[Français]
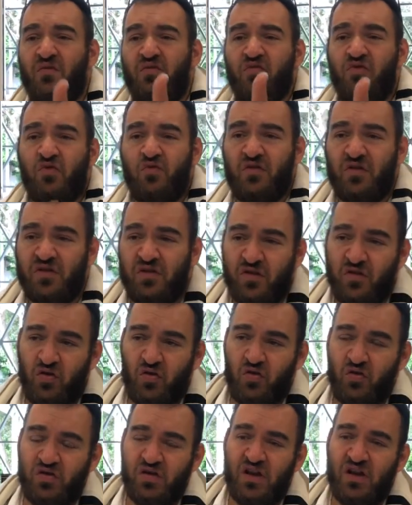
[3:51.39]
vous le mettez dans
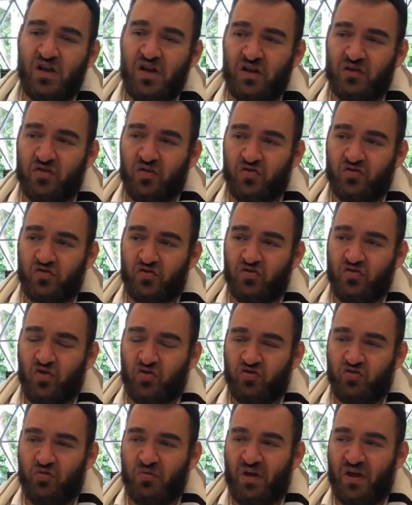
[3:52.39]
le Nil, là, dans ce, dans
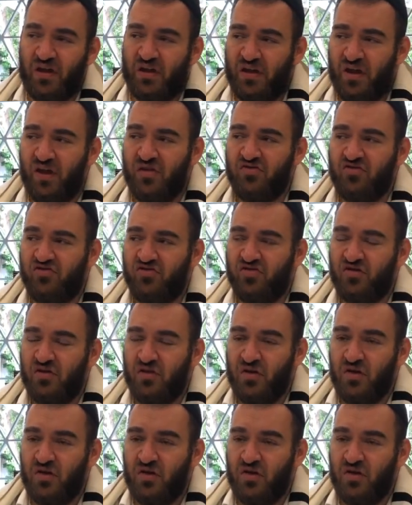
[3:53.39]
ce marécage,